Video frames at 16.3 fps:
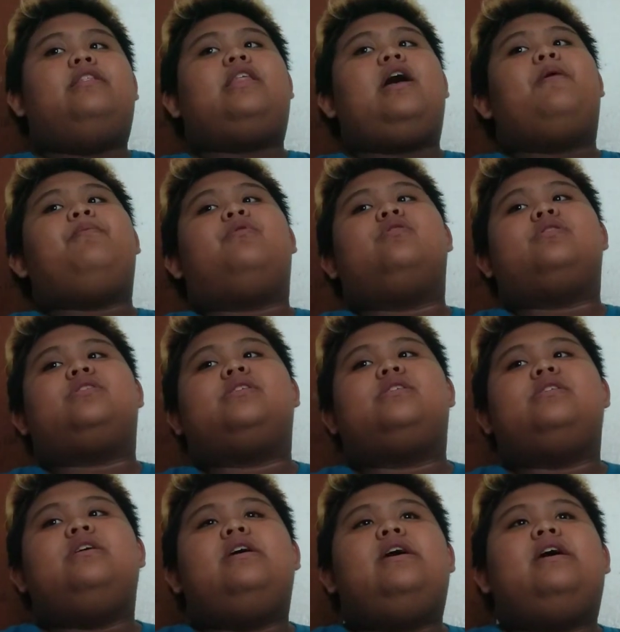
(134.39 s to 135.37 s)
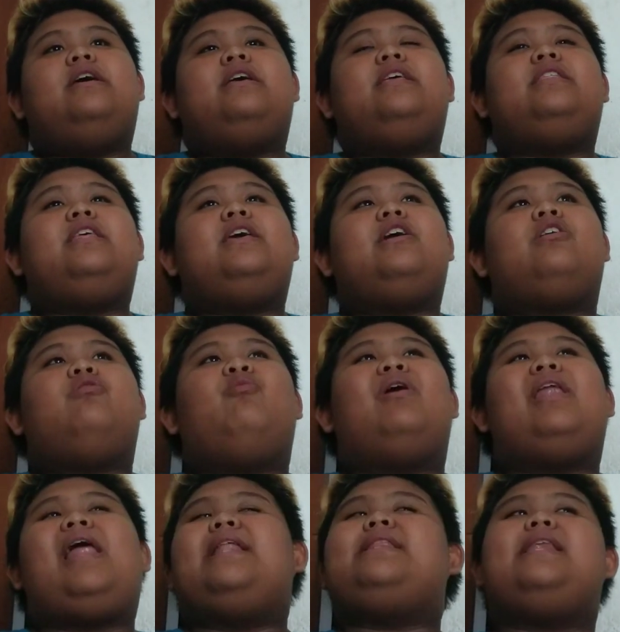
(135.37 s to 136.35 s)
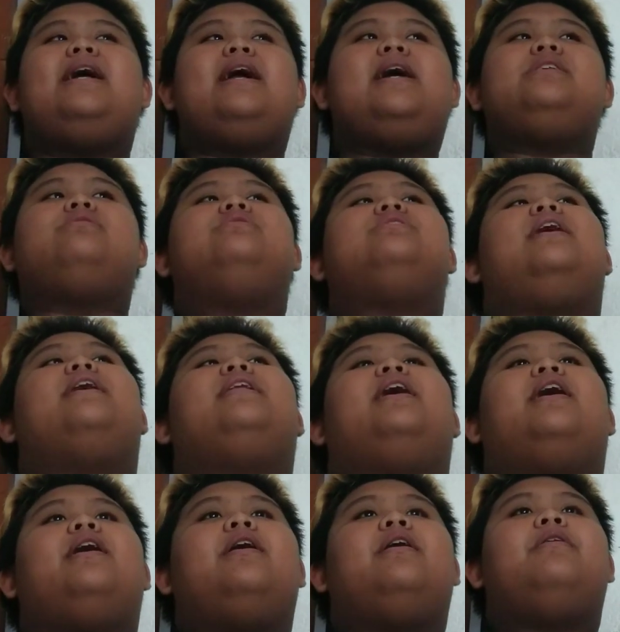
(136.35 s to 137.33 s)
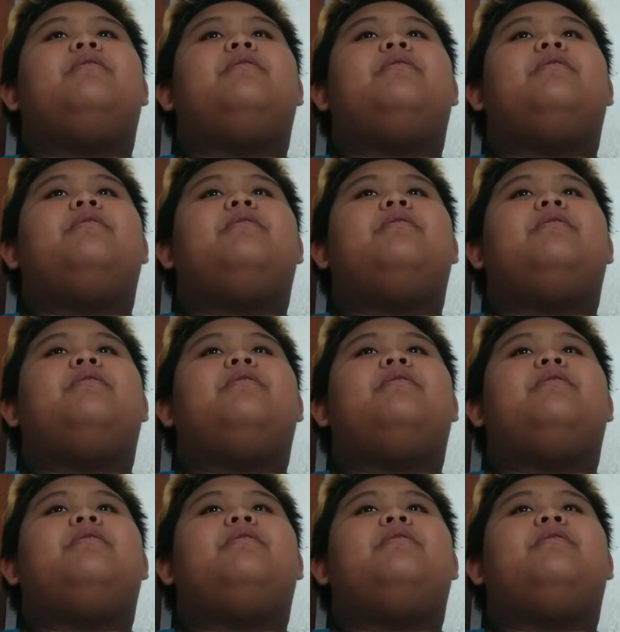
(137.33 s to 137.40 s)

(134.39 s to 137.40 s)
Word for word: Tapos, hindi, wala talaga sa sanang